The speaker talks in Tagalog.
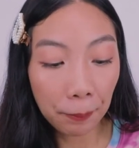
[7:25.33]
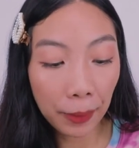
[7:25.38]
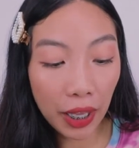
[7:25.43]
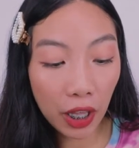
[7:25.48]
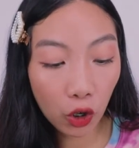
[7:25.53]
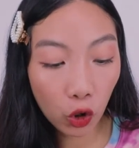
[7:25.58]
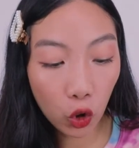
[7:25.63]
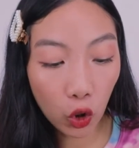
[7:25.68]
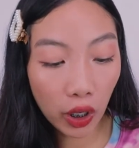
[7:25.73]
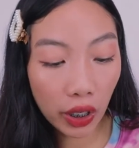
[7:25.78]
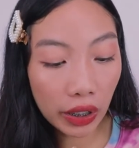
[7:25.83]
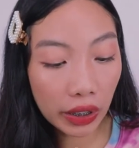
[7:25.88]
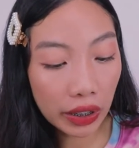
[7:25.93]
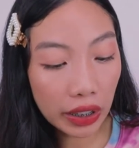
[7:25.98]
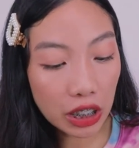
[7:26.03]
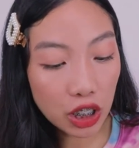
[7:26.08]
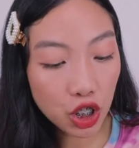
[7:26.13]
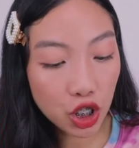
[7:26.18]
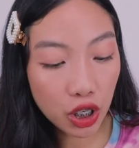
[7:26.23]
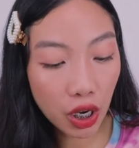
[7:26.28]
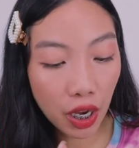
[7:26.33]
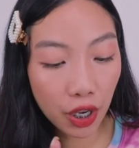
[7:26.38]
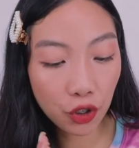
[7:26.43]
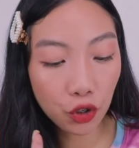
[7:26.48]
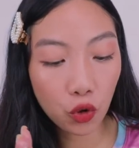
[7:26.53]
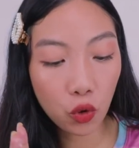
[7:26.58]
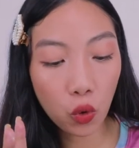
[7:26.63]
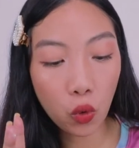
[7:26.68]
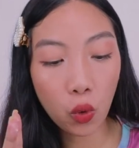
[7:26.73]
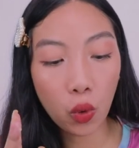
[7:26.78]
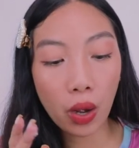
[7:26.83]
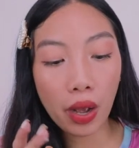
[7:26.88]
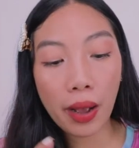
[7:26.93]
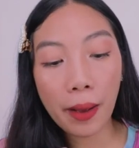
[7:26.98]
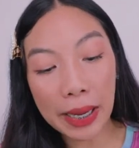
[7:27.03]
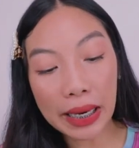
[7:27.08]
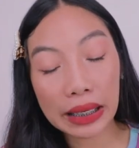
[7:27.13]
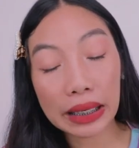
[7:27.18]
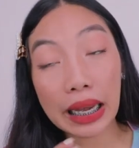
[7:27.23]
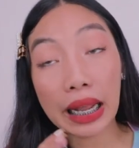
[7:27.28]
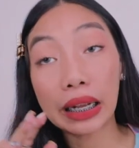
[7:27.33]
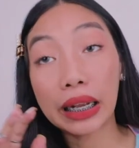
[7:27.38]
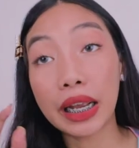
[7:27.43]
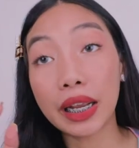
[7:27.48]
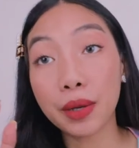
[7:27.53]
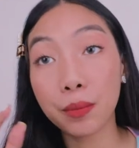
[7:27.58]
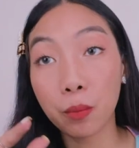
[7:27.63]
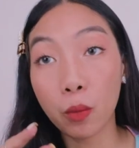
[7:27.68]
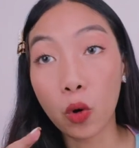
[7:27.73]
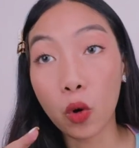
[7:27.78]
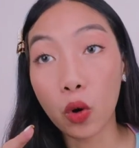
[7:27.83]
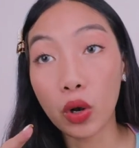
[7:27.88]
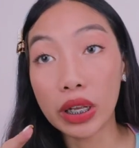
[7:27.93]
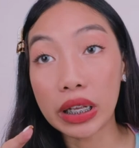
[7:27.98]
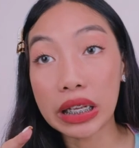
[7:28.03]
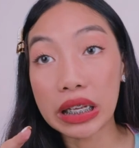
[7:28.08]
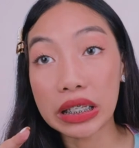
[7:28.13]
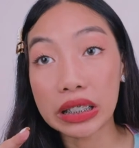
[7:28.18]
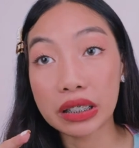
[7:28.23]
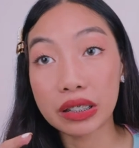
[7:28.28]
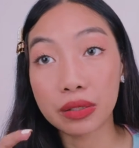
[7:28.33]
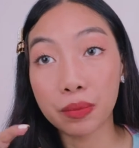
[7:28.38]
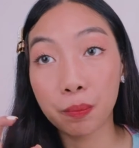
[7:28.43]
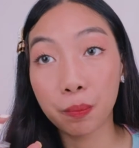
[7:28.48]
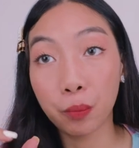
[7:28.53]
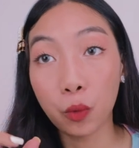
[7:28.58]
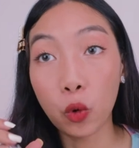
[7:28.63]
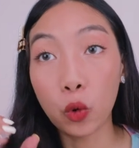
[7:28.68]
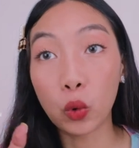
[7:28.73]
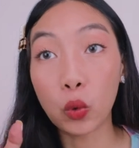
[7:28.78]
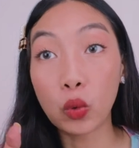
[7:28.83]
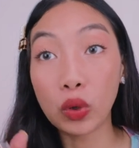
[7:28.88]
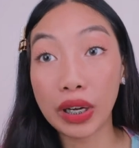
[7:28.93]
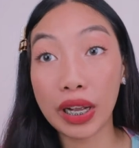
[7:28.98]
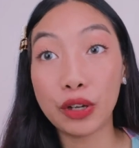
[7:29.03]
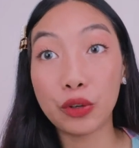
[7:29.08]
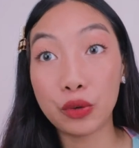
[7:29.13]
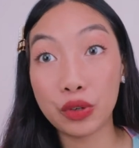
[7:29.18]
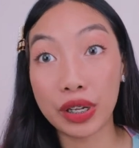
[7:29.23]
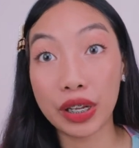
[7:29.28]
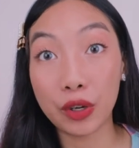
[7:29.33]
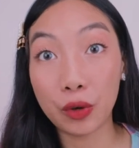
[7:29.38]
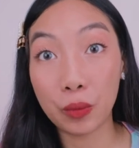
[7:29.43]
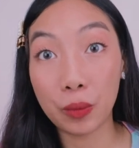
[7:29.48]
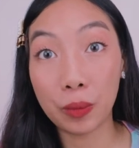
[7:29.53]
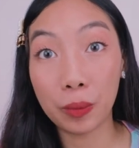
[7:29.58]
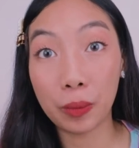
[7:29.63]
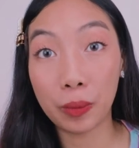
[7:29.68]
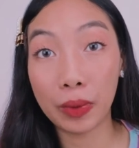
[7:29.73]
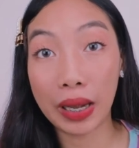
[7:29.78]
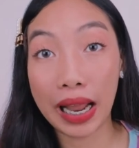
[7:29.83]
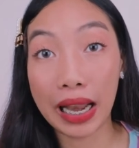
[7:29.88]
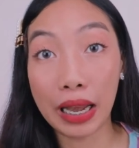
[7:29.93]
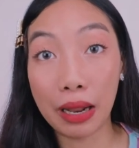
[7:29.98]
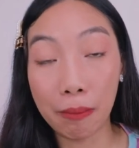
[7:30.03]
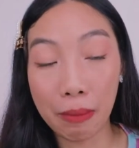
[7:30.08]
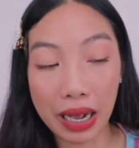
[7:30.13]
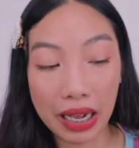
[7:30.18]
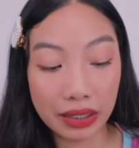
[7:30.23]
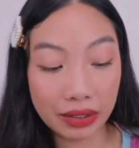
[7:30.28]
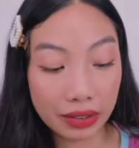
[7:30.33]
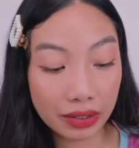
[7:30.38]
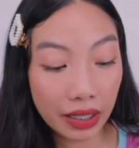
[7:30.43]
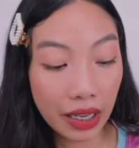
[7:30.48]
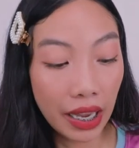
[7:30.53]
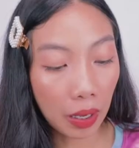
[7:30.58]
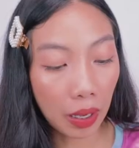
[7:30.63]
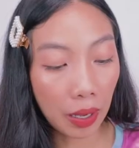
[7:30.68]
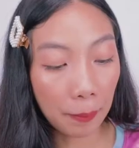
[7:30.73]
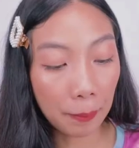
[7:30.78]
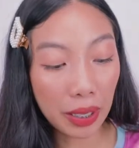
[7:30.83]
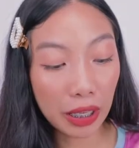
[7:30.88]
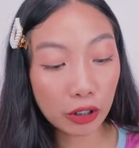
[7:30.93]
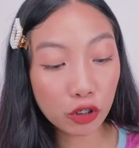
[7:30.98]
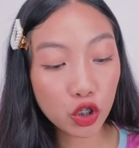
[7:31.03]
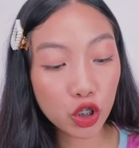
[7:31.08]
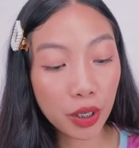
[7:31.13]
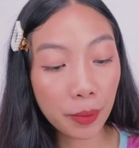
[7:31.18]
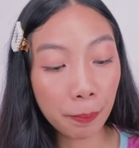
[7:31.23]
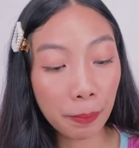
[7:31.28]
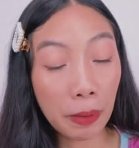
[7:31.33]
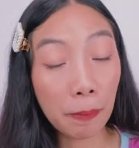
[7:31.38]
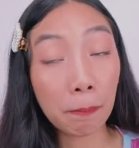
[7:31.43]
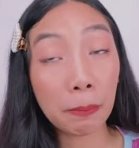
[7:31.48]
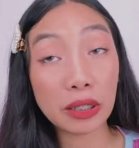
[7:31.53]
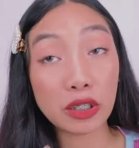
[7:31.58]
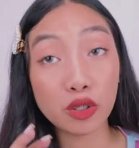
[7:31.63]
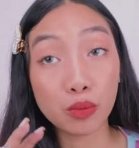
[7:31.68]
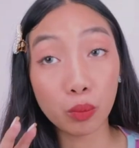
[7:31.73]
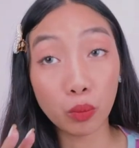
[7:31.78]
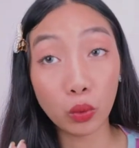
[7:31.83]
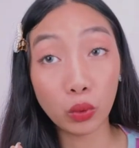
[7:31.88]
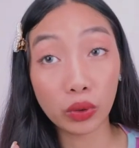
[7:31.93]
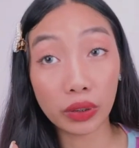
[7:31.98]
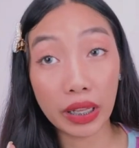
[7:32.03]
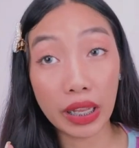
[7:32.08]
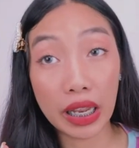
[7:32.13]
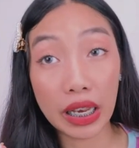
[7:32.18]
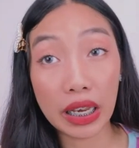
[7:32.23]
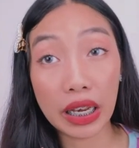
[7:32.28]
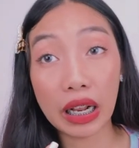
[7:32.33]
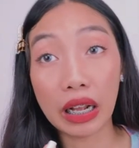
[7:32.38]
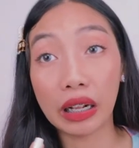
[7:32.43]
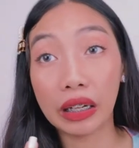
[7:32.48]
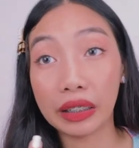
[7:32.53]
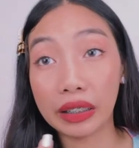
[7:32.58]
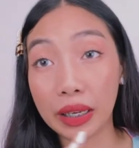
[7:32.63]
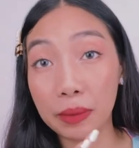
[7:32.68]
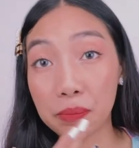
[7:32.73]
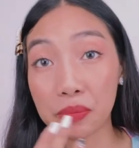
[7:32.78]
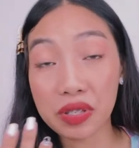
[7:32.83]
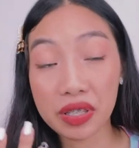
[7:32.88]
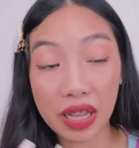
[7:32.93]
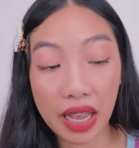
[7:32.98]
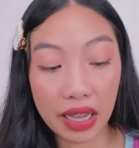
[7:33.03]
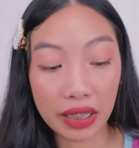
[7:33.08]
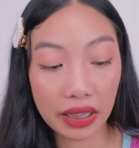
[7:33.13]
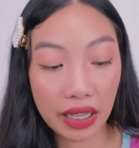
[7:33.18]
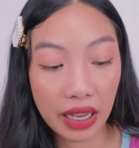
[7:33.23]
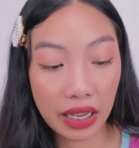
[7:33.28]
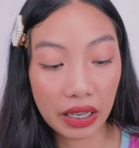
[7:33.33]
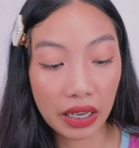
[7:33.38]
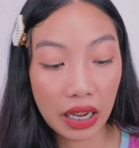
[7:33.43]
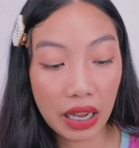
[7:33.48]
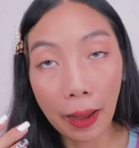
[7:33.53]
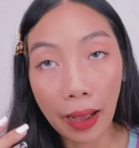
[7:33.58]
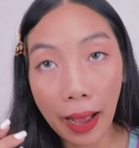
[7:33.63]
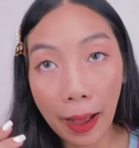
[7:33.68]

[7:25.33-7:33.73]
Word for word: Pero, hindi siya yung paglagay mo is purong ganun na yung lalabas. Uh, meron siyang pampasmoothen ng lips natin.